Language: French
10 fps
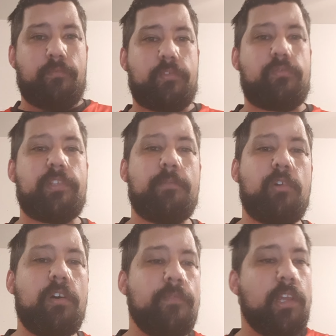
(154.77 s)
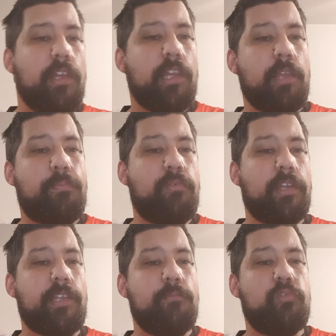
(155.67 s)
excusez-moi. Et puis
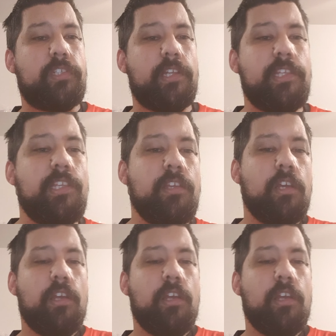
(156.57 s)
Adam Oudjani,